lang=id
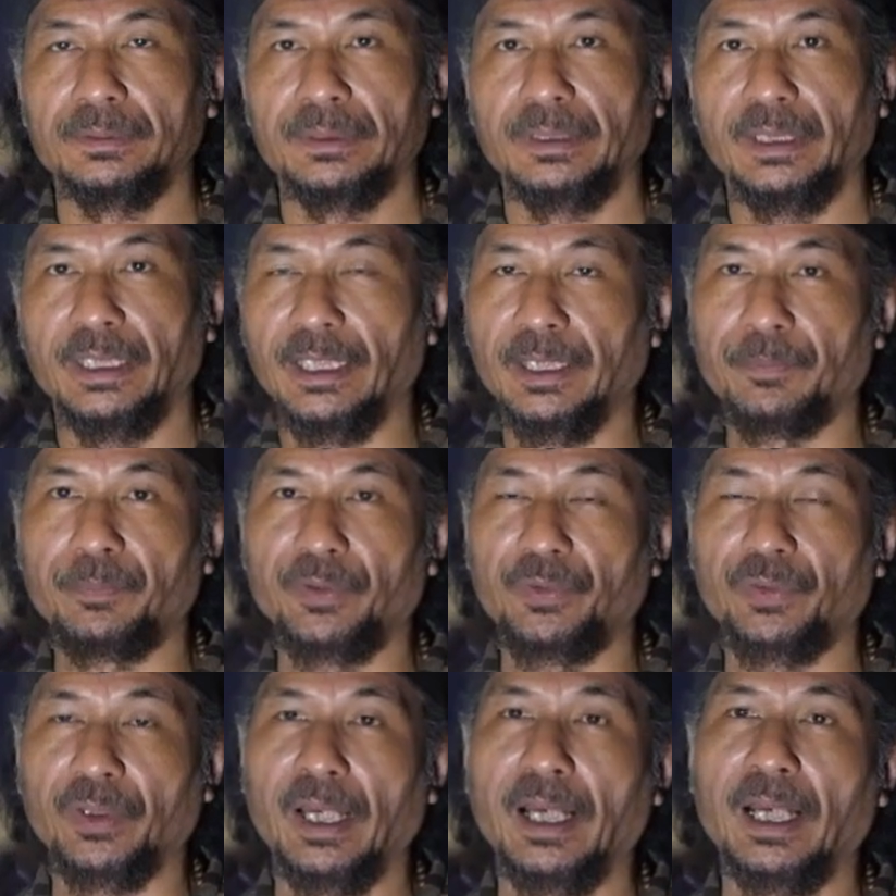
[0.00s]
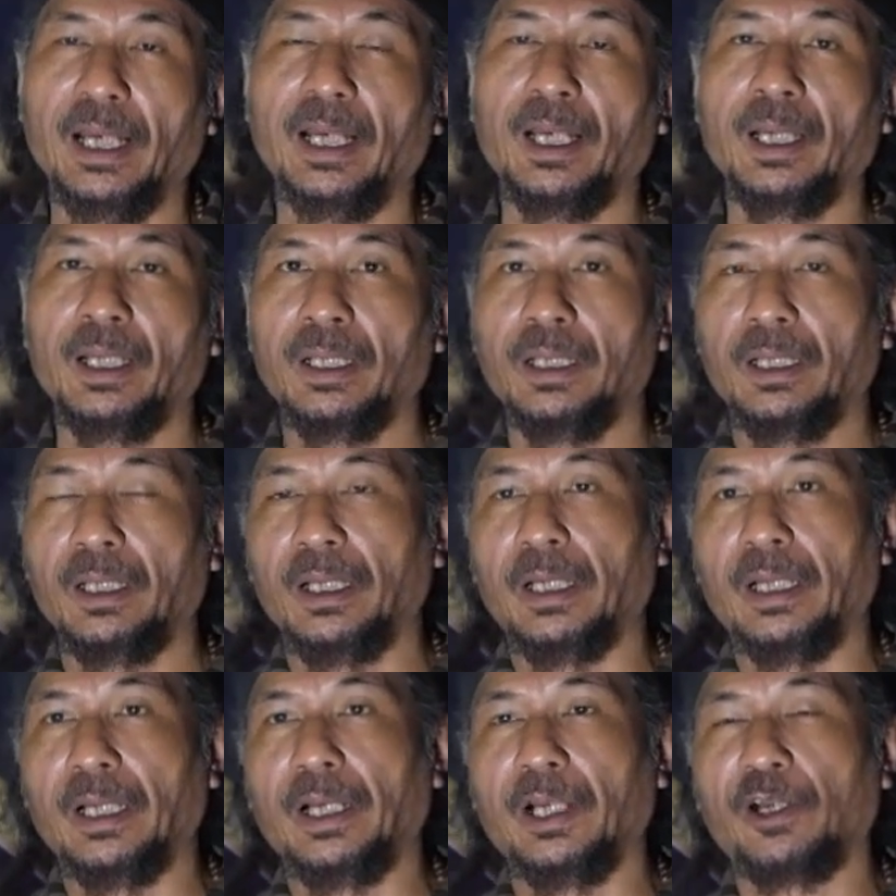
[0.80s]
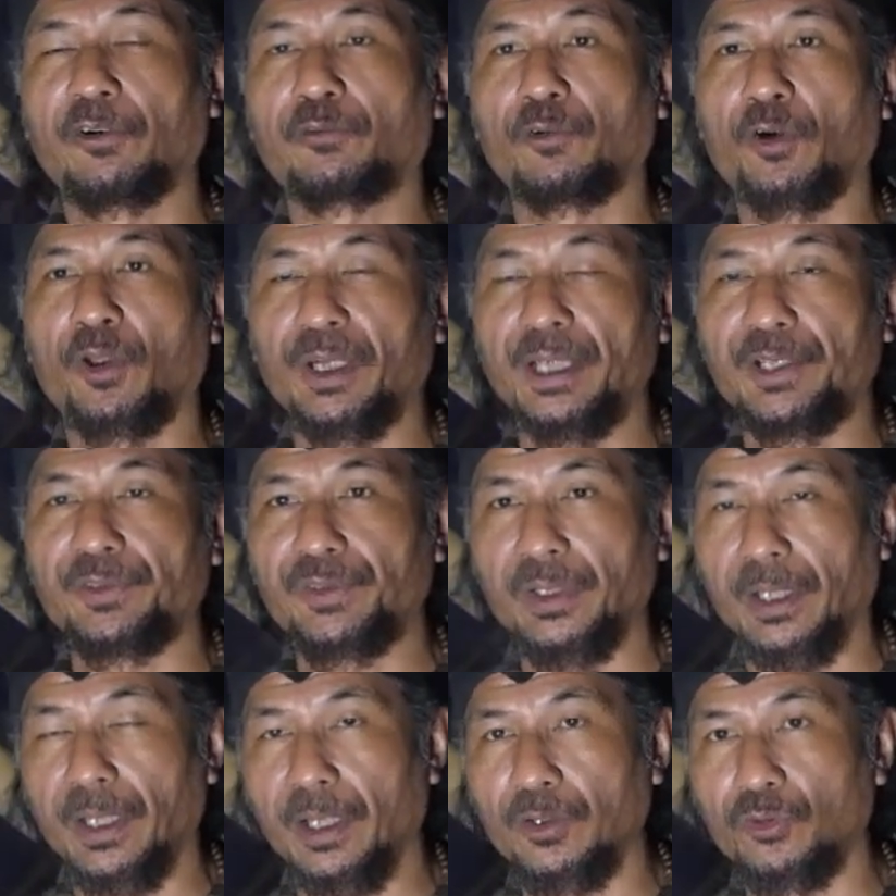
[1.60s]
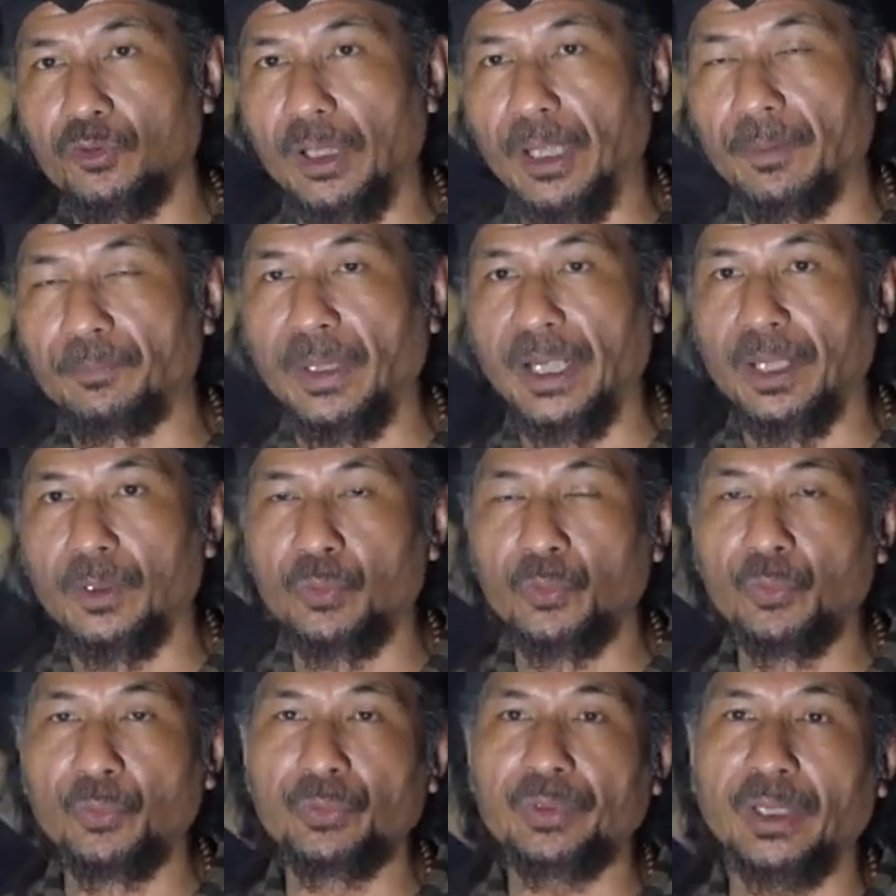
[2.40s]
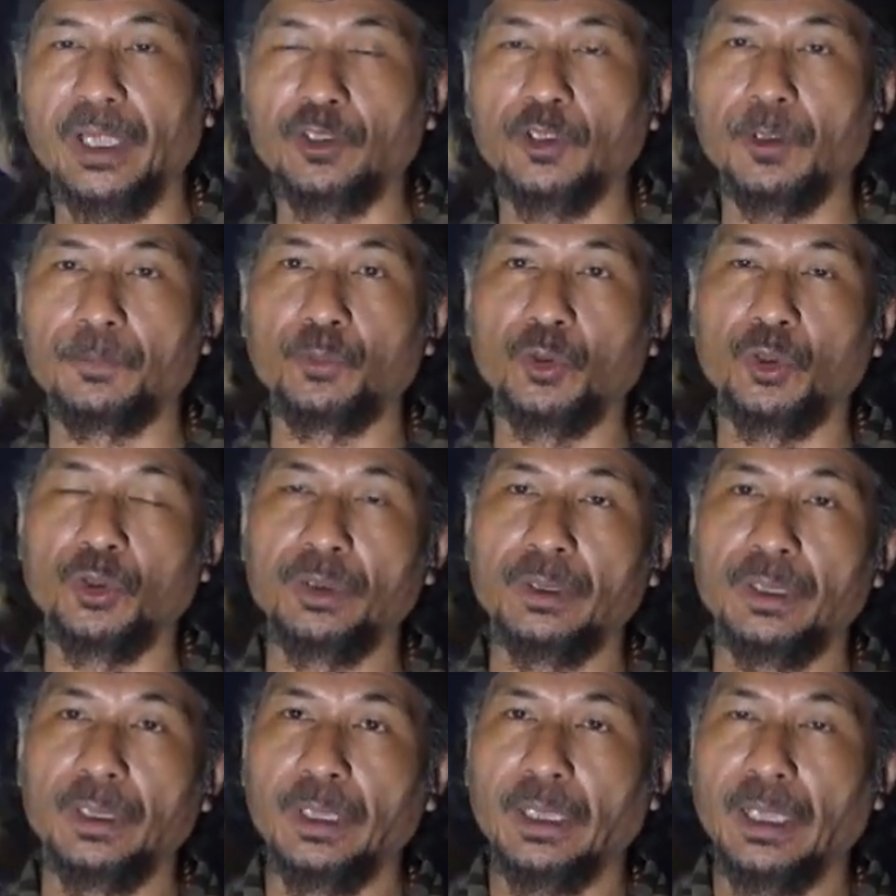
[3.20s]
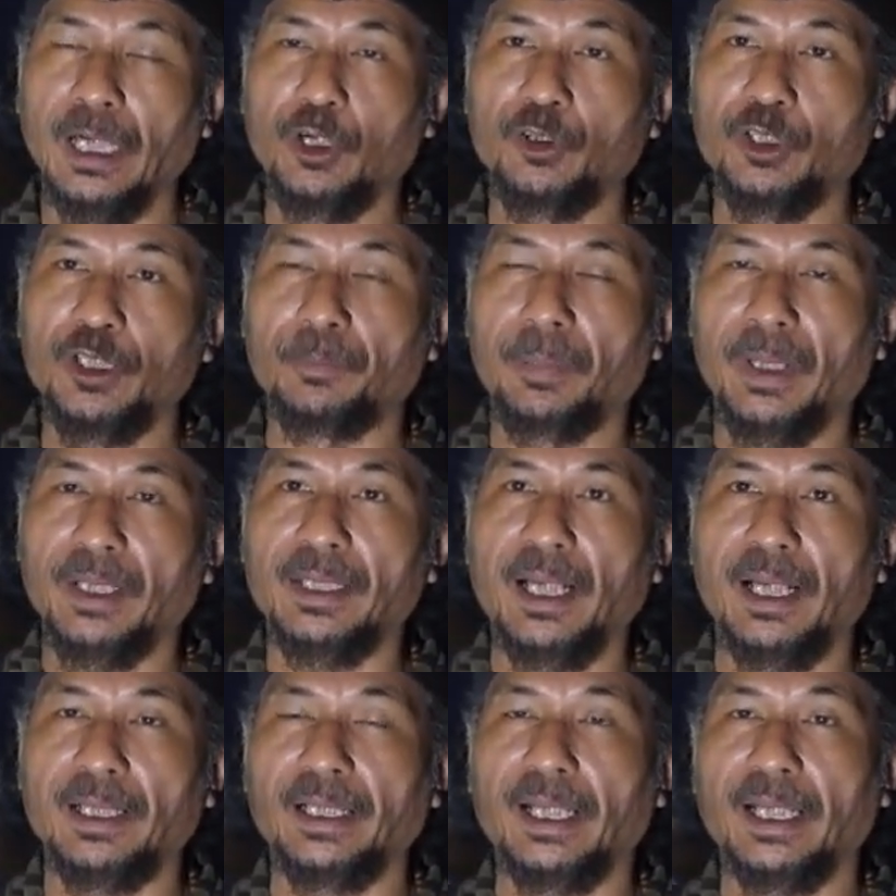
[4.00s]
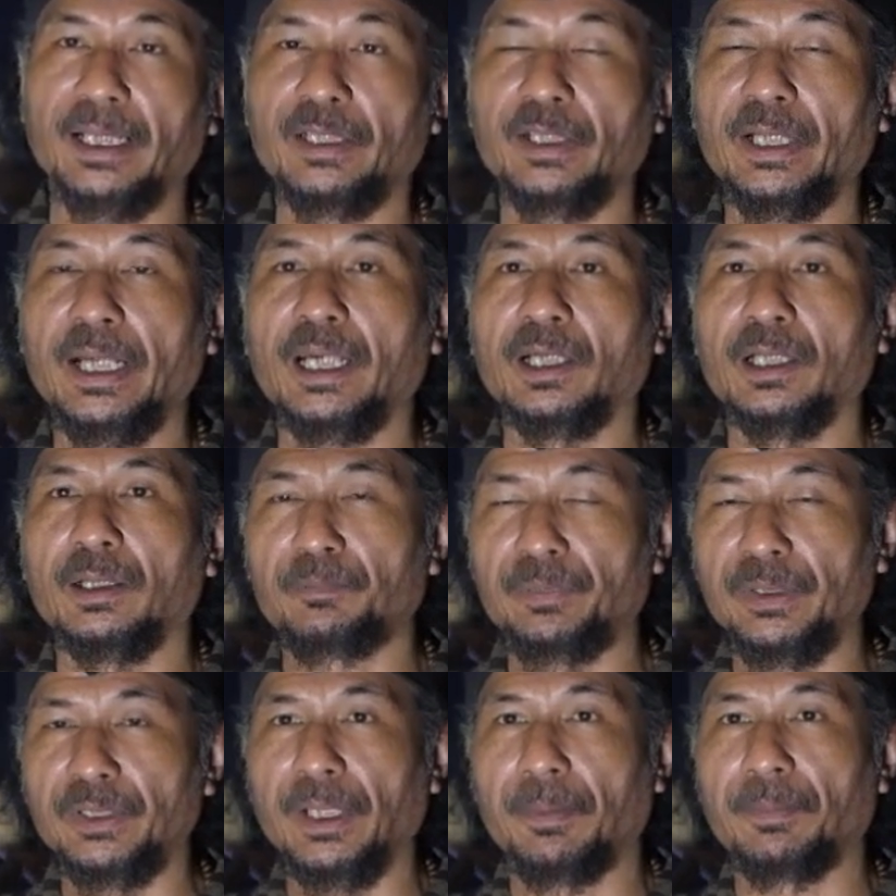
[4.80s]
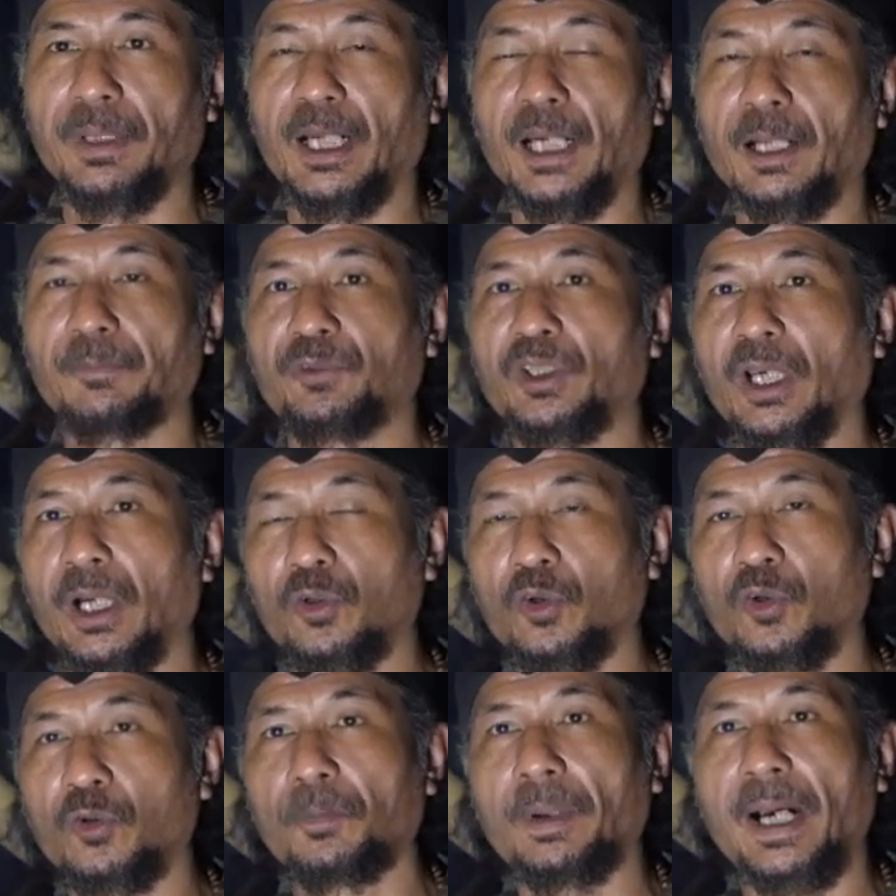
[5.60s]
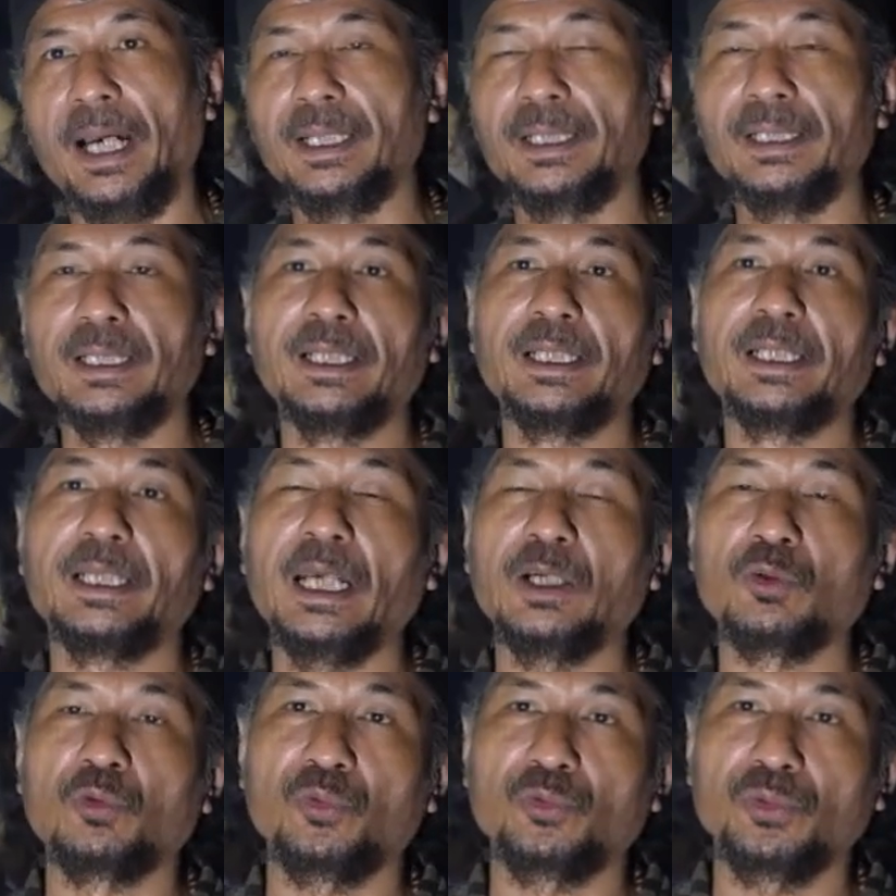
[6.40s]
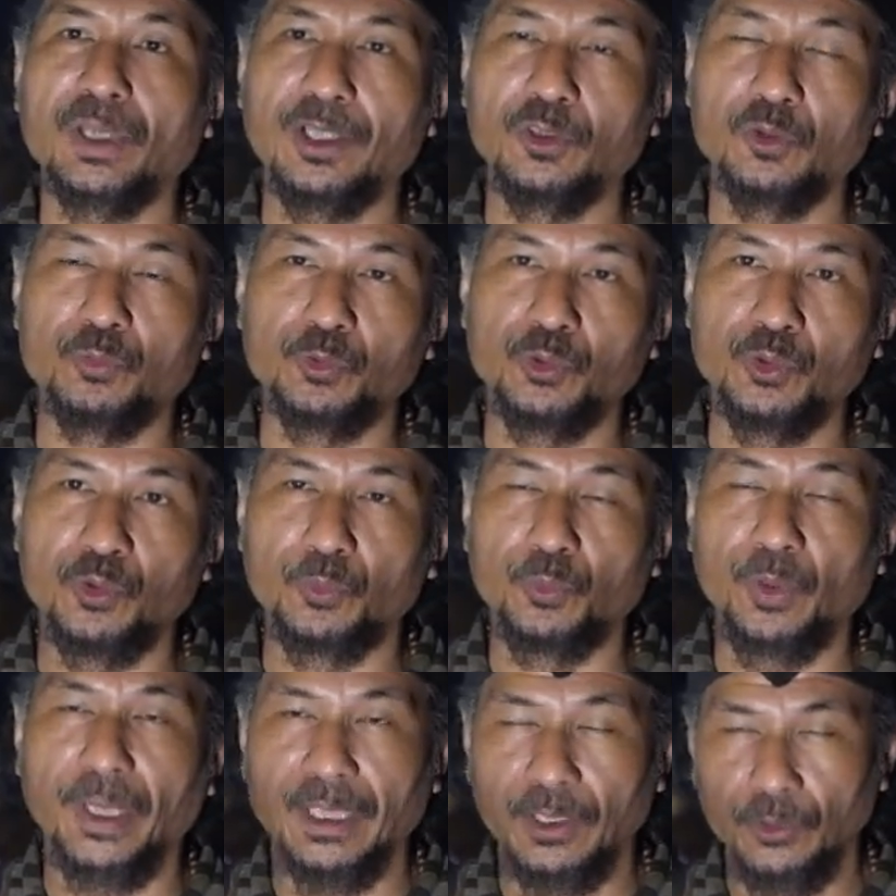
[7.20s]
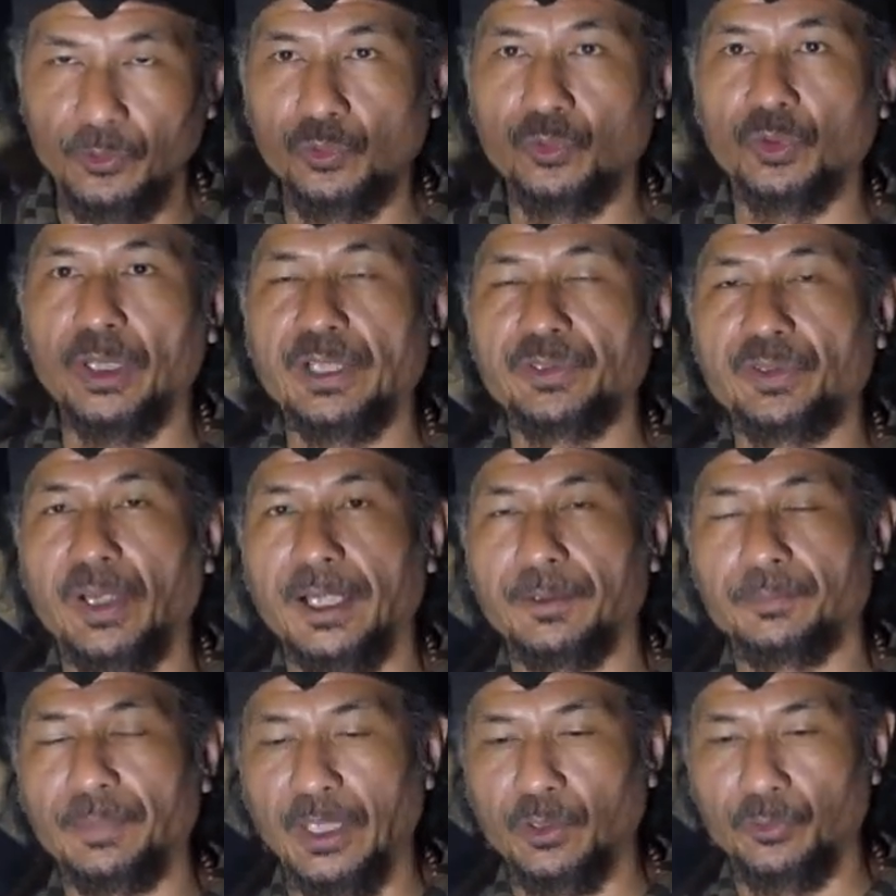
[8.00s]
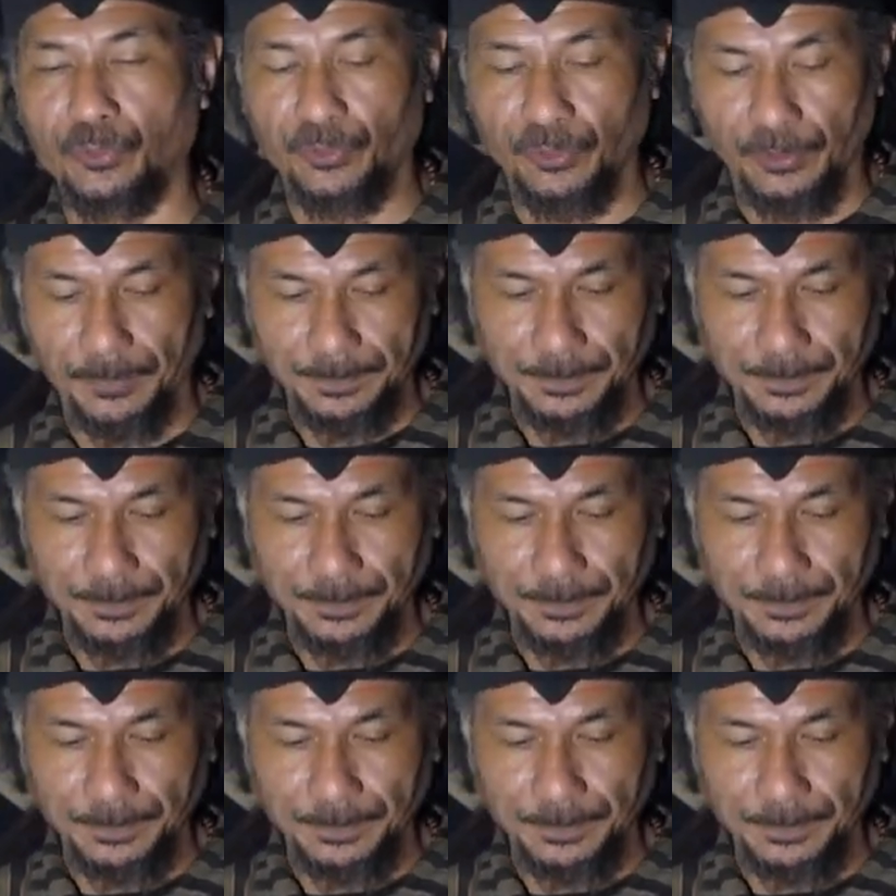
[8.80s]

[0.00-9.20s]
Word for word: Ini bisa uh, furniture juga bagus ataupun kalau di pertanian ini kan bisa menanam jagung, padi ini kan urusan tumbuh-tumbuhan itu juga sangat bagus.